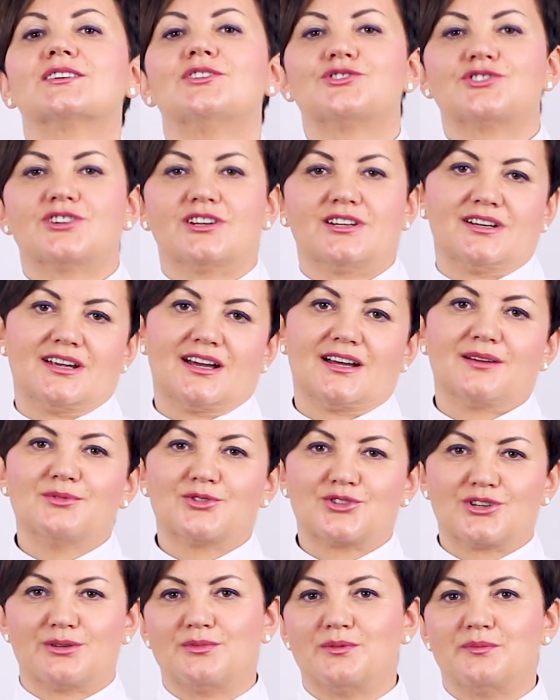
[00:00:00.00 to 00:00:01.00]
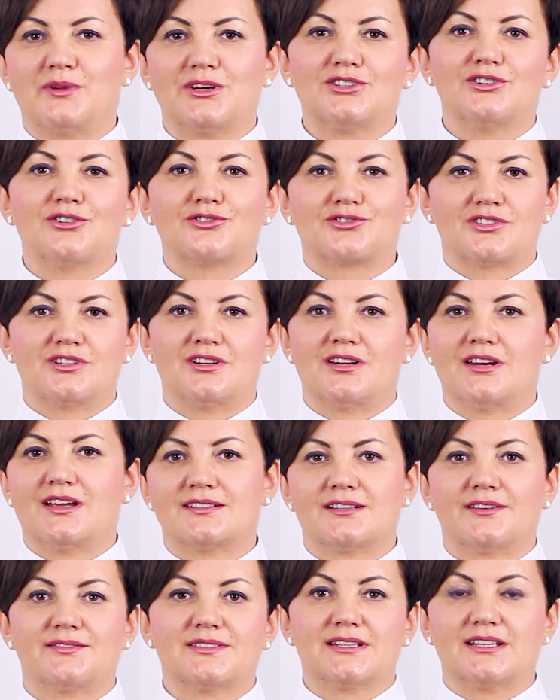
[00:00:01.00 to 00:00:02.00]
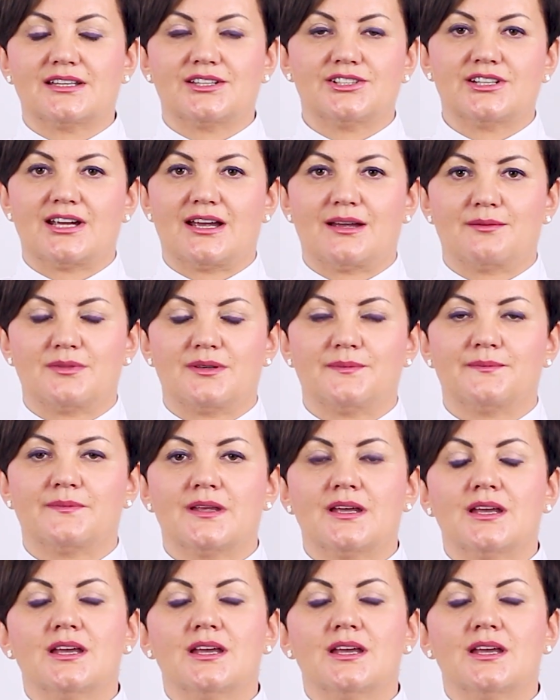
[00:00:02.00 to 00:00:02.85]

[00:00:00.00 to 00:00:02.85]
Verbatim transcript: schorzeniach możemy mieć do czynienia ze wzdęciami?